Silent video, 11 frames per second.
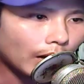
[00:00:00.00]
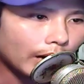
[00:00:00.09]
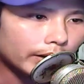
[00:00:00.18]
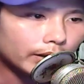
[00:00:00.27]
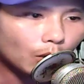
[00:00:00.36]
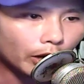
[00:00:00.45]

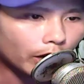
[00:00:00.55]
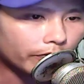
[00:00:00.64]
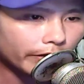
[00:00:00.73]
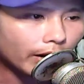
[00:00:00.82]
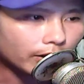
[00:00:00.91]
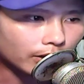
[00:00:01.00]
tại Đông Kỳ
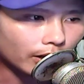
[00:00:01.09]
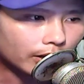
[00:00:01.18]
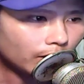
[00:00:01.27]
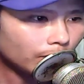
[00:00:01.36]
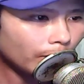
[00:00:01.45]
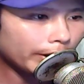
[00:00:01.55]
Vĩnh Hằng
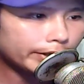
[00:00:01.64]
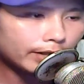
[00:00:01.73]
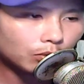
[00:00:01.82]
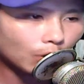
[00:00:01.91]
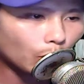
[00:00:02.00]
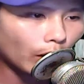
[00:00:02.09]
Giới bên
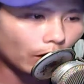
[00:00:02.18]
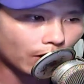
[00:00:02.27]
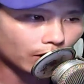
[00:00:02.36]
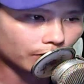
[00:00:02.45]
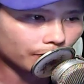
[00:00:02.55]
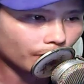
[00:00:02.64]
trong Đông Kỳ
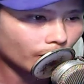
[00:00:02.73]
Vực.